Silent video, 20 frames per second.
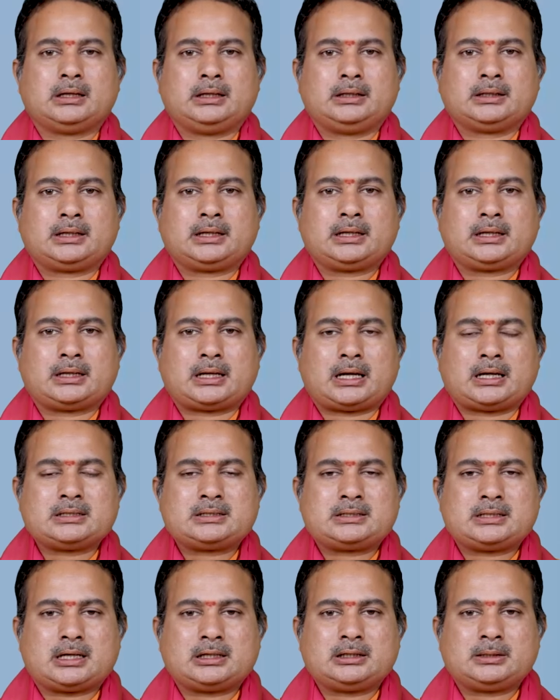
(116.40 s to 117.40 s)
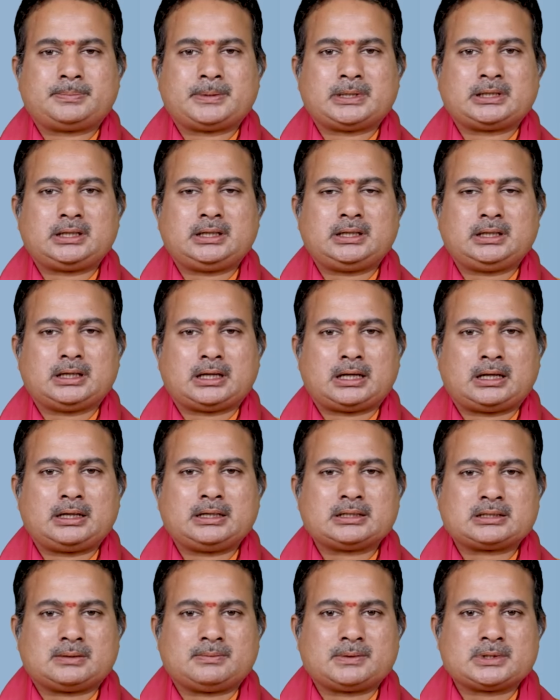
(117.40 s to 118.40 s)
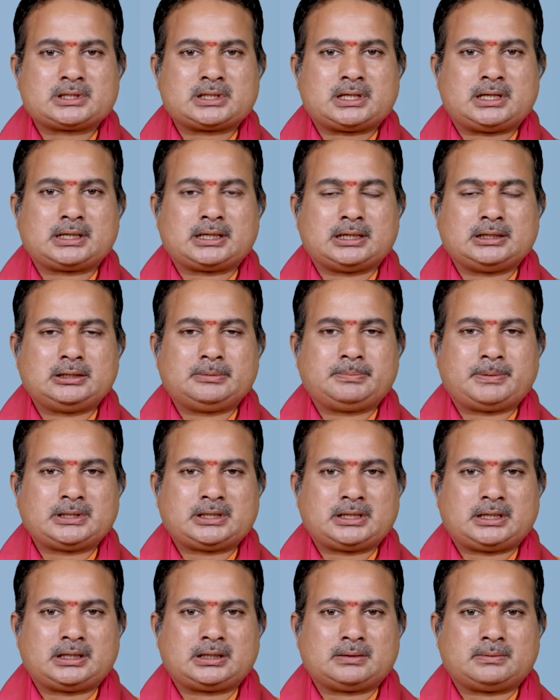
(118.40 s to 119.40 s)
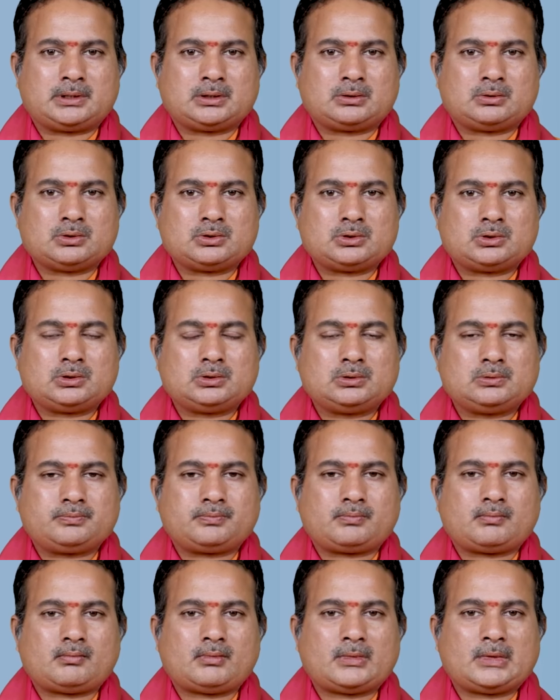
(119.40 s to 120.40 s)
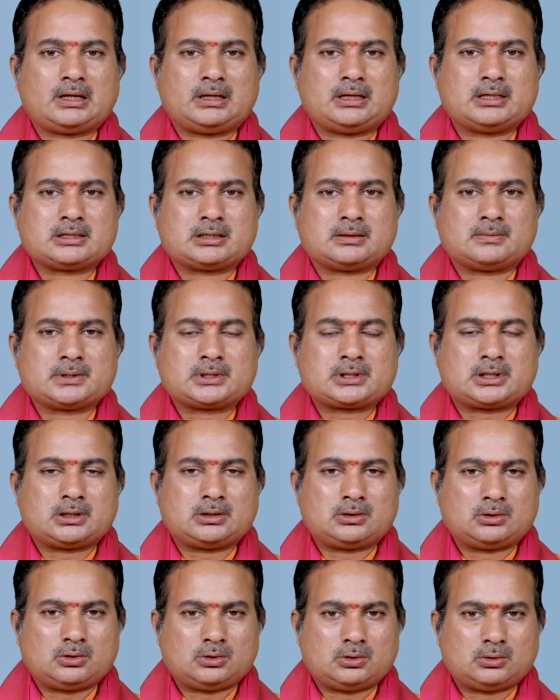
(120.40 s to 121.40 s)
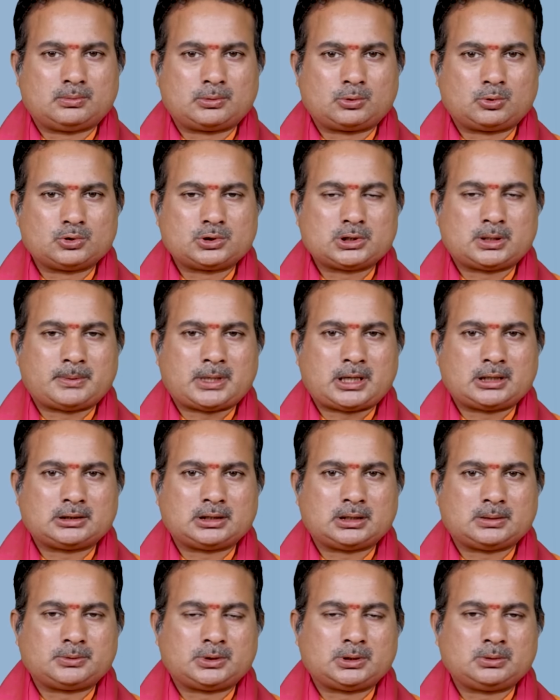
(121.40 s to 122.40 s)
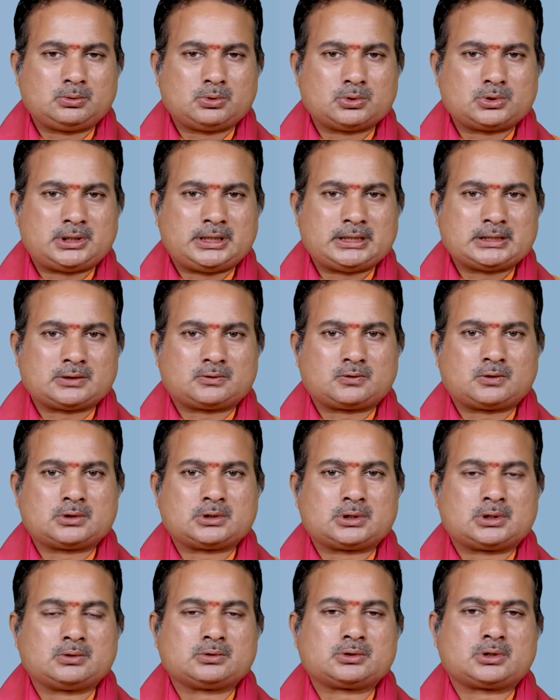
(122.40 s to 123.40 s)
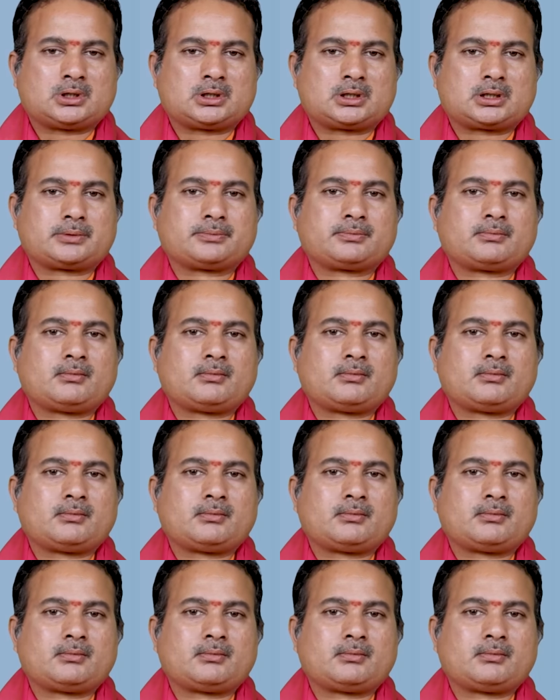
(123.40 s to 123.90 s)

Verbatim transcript: ఎందుకంటే రాష్ట్రాధిపతి అంటే ఈ సంవత్సరానికి అధిపతి అయినటువంటి కుజుడు ఈ సంవత్సరంలో కుజ మాందాబ్దం కుజ నీచత్వం జరుగుతున్నది